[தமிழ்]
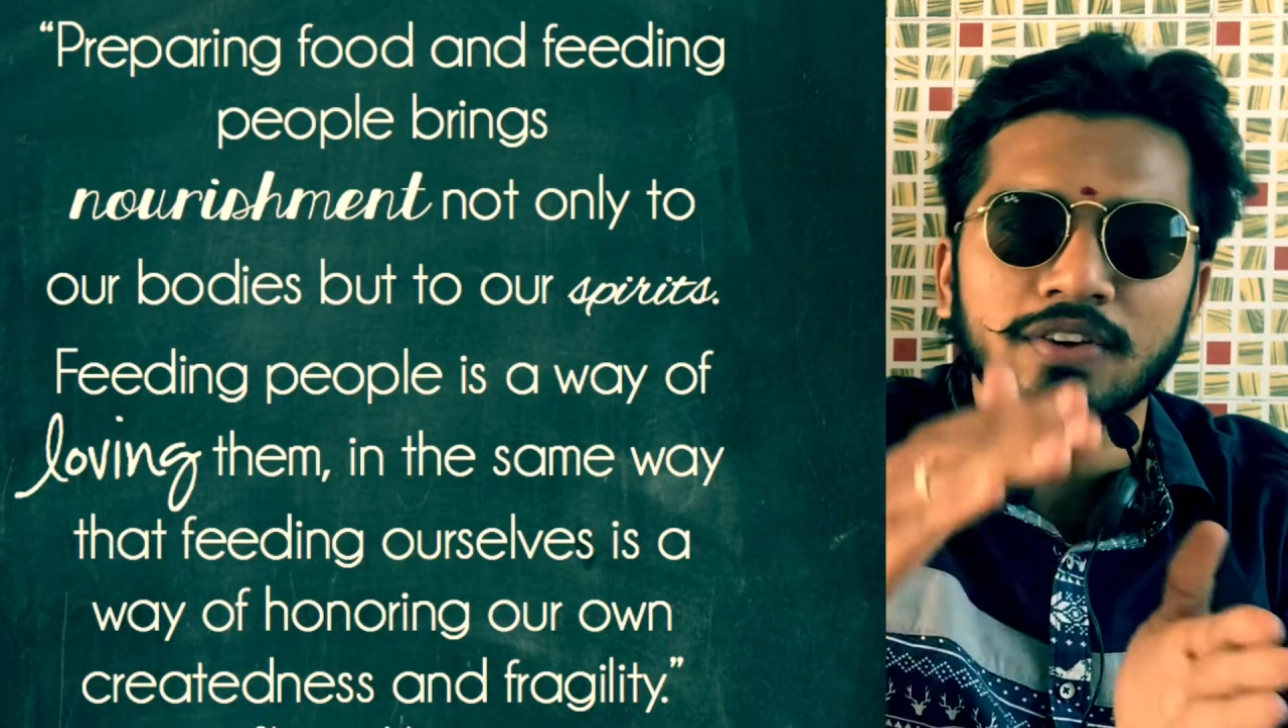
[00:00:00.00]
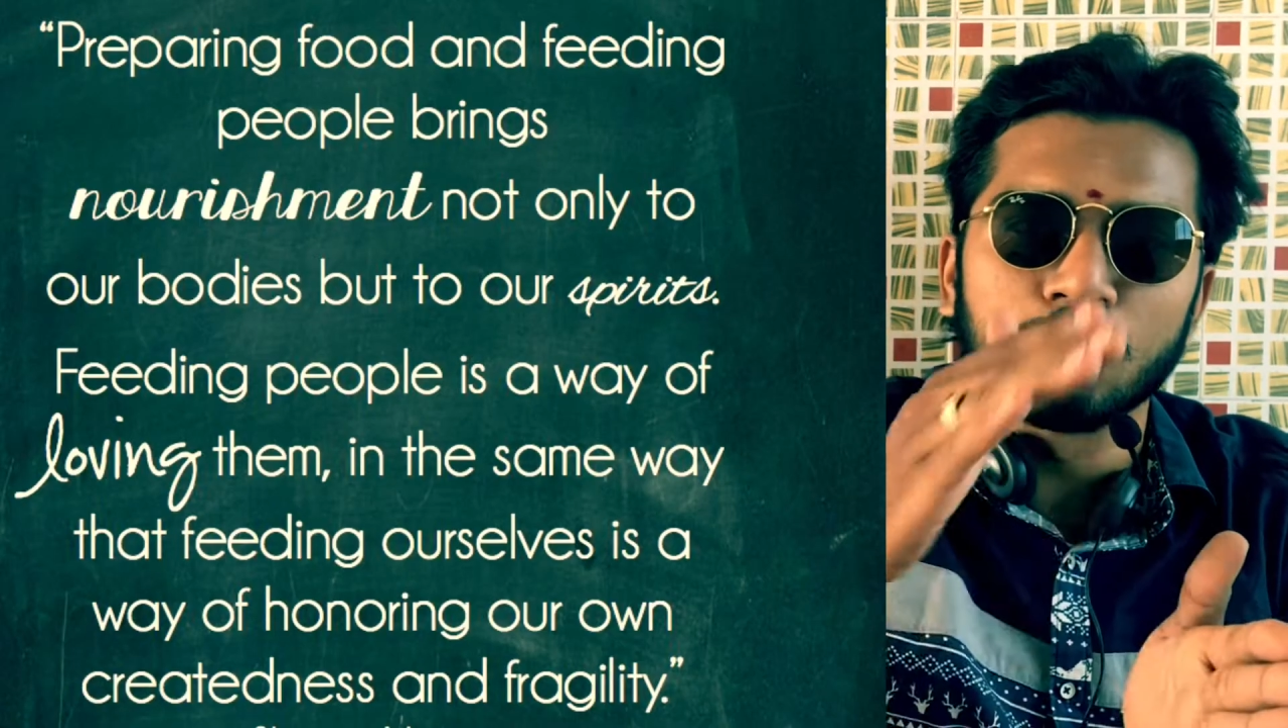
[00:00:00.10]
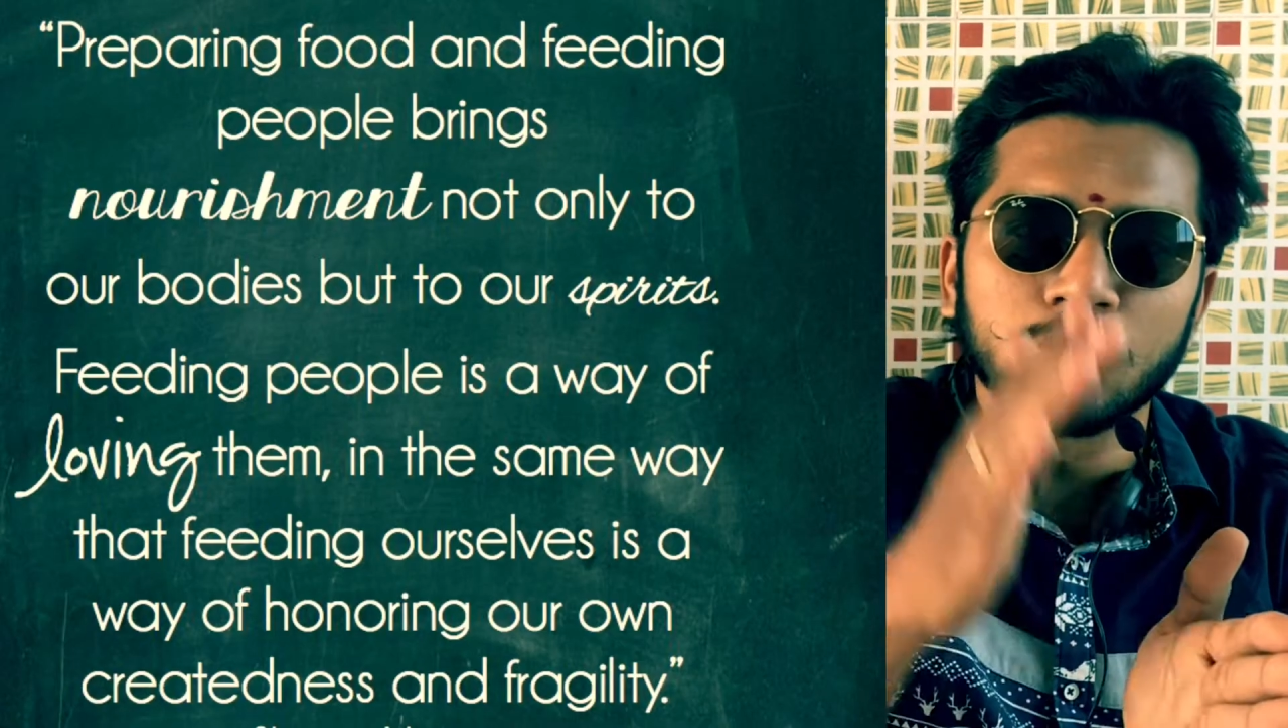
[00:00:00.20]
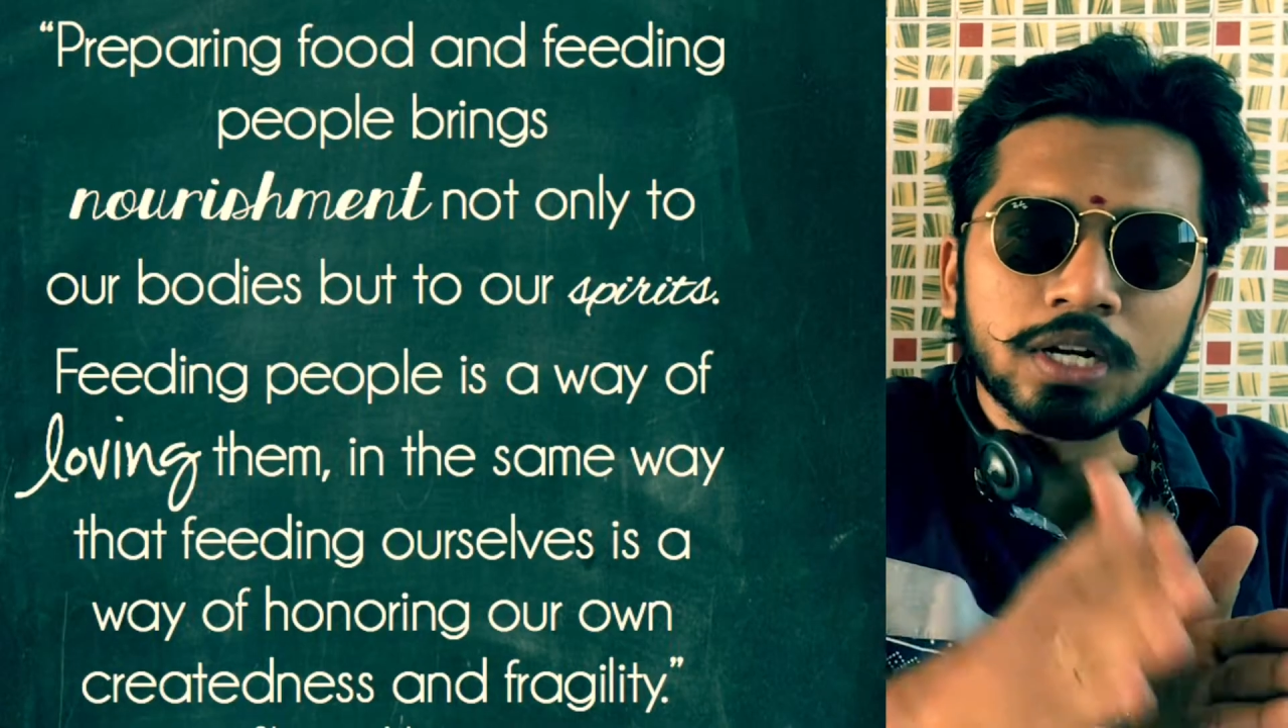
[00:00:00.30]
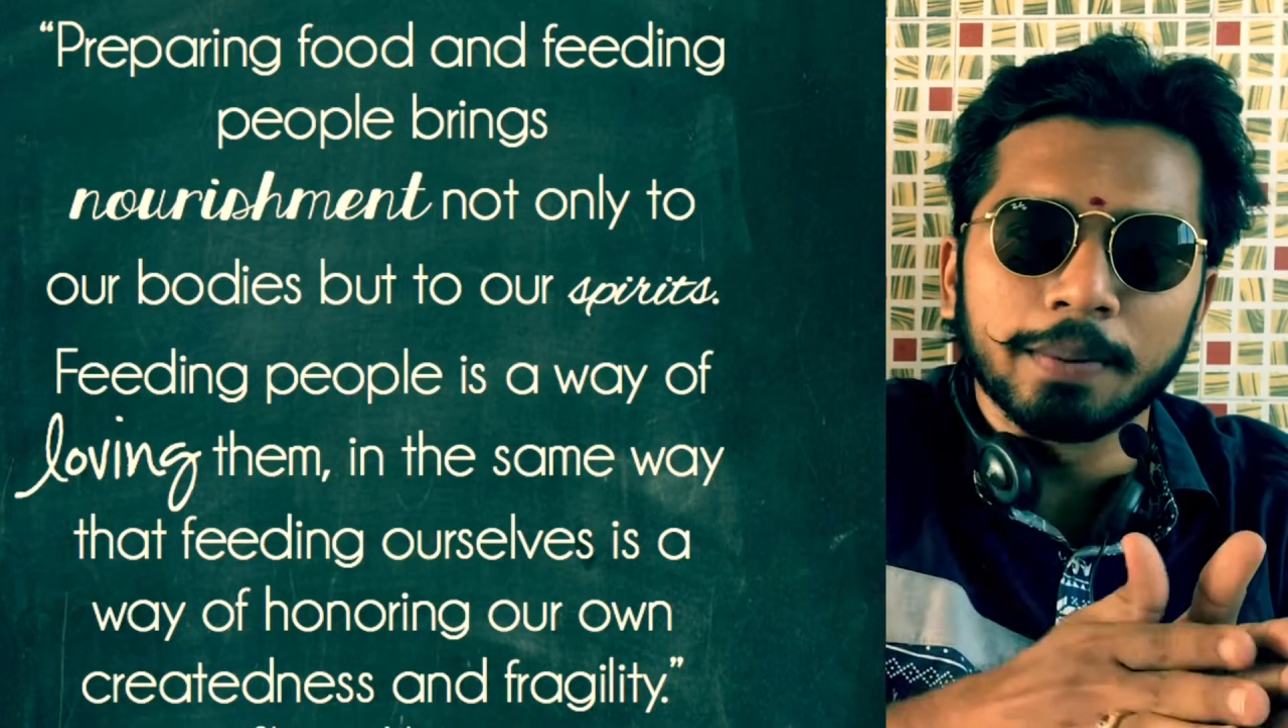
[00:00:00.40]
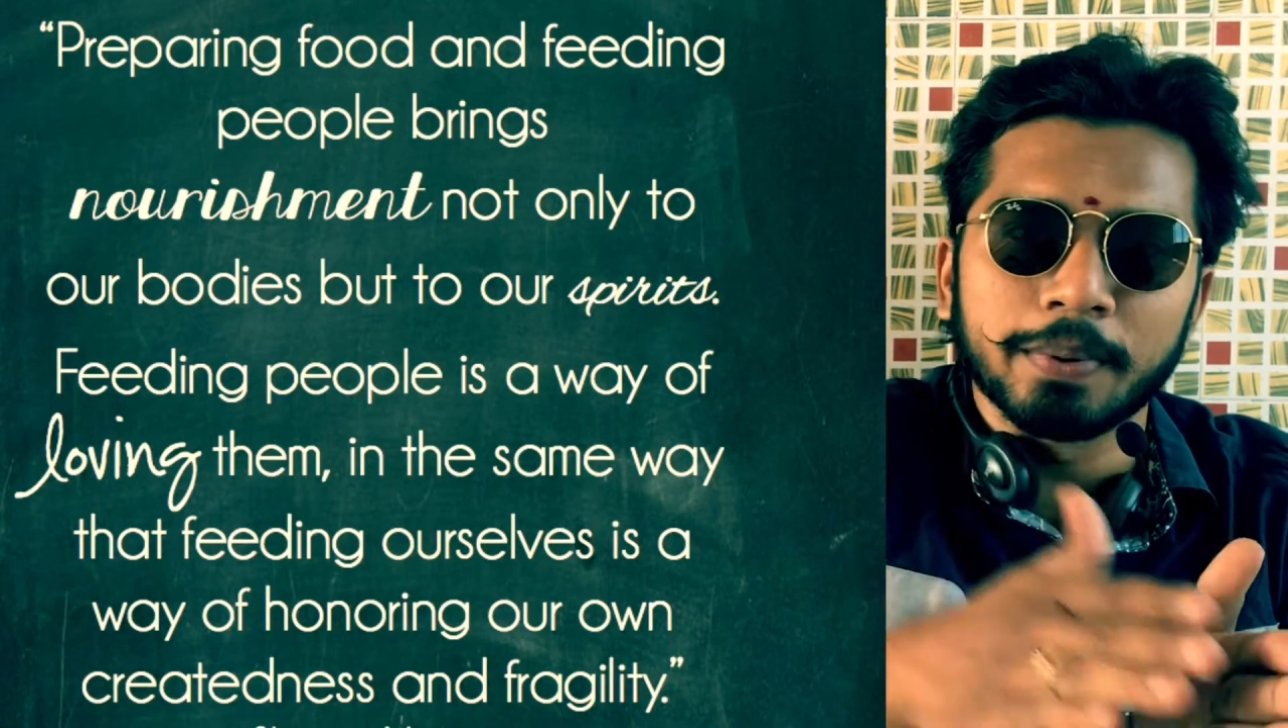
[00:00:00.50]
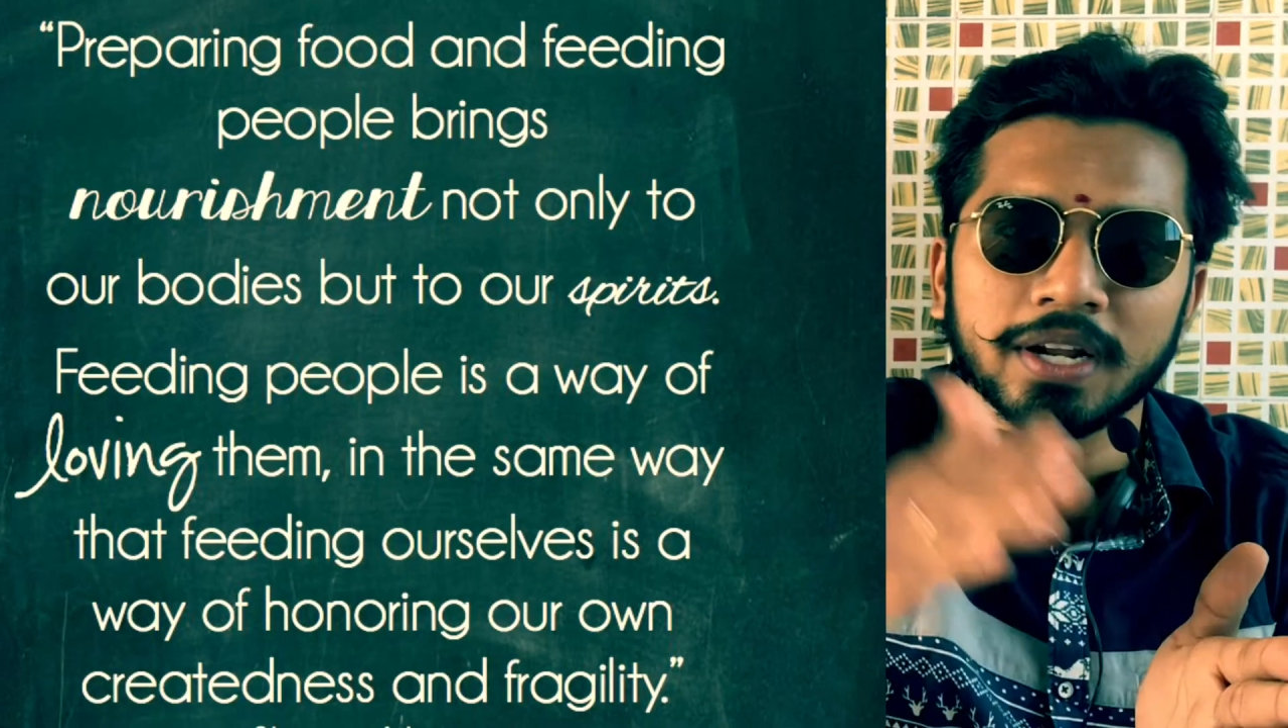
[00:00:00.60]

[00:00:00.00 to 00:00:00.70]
அவர் உண்ட